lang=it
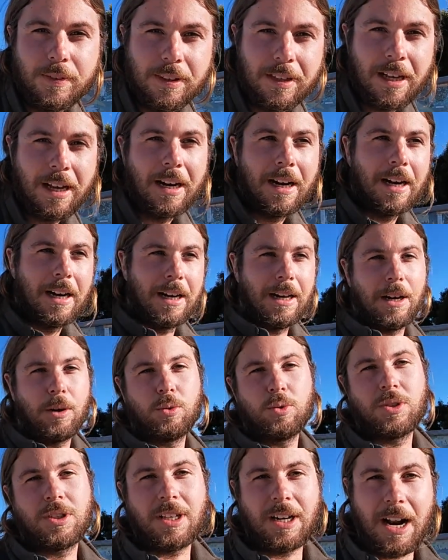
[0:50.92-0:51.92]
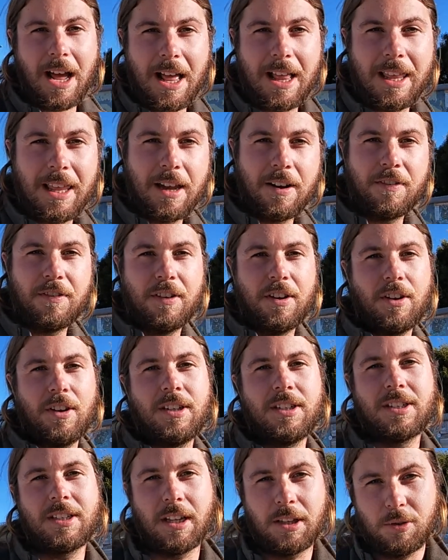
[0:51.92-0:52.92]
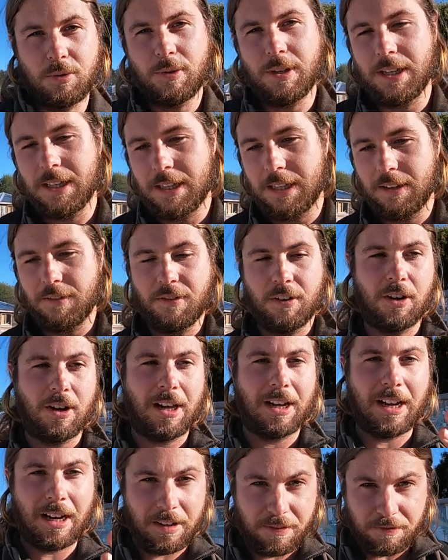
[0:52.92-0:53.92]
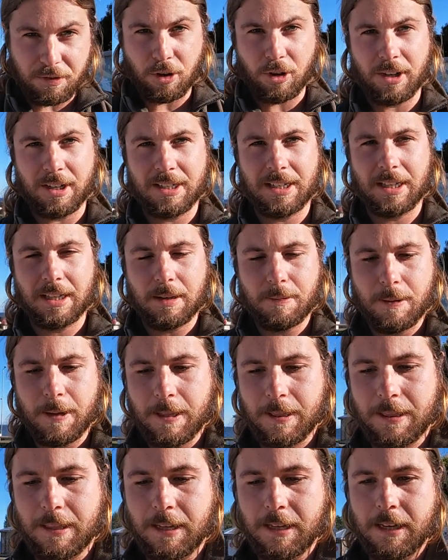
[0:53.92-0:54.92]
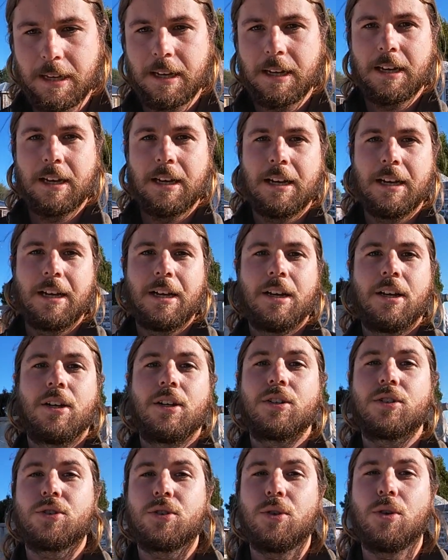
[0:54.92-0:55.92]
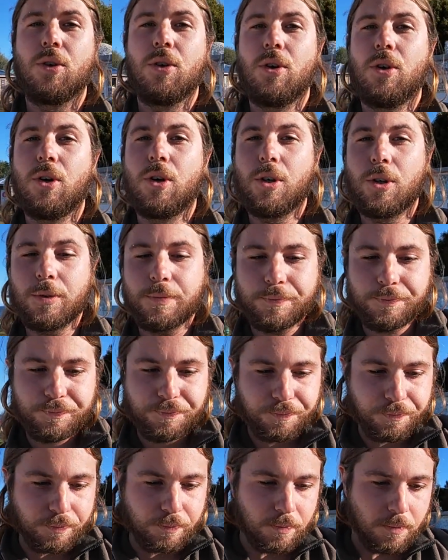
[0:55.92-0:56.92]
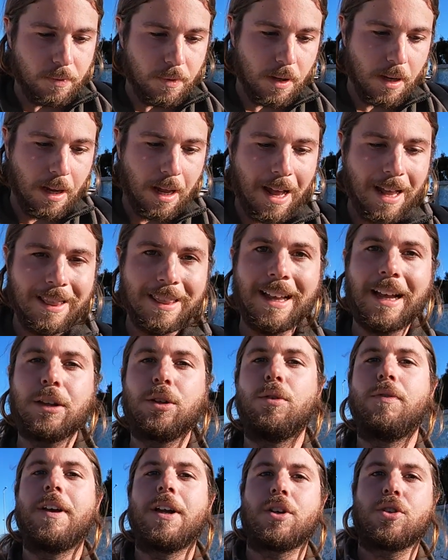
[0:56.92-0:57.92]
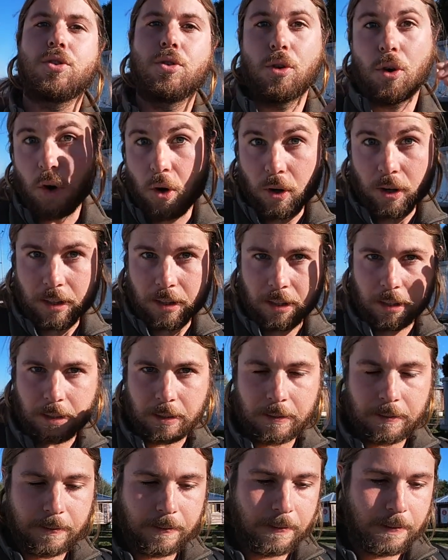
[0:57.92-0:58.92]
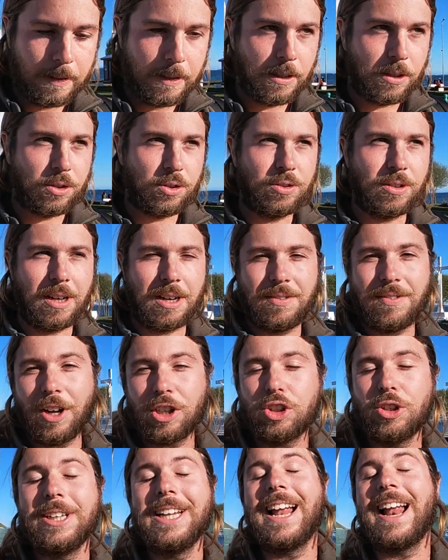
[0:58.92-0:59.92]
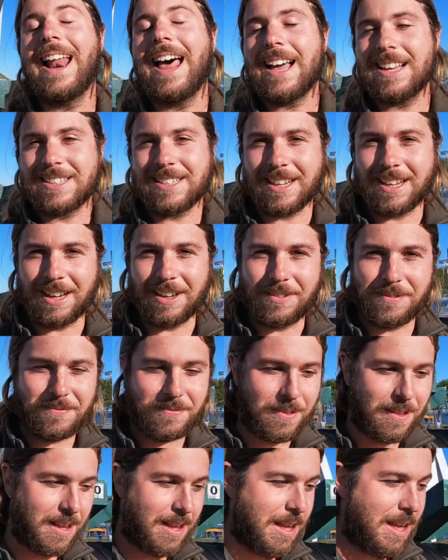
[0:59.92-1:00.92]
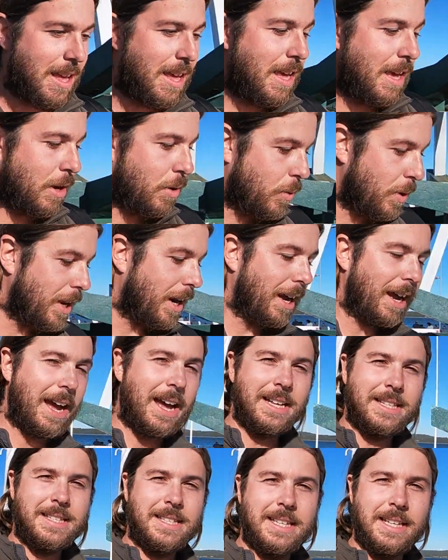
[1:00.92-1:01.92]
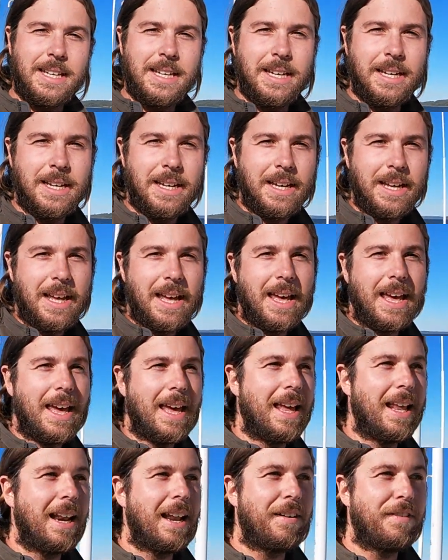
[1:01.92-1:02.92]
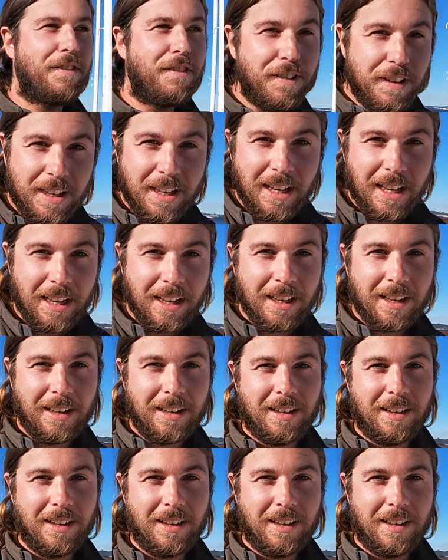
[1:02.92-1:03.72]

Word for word: dall'Australia fino agli Stati Uniti, fino alla California esattamente, sono andato verso nord, sono arrivato in Alaska e qui ragazzi è la fine